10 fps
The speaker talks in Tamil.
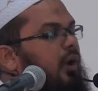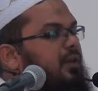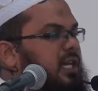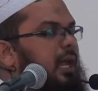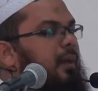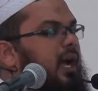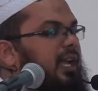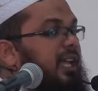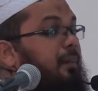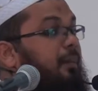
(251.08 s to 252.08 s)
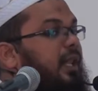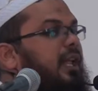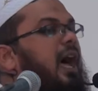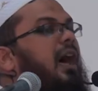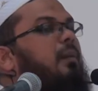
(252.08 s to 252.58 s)
ஒரு விஷயமாக இருப்பதை
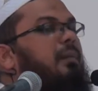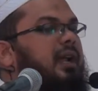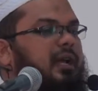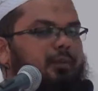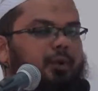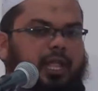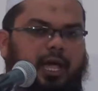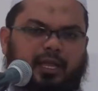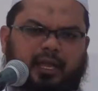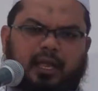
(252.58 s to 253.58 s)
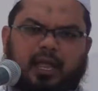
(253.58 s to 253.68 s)
யாரும் மறுக்க முடியாது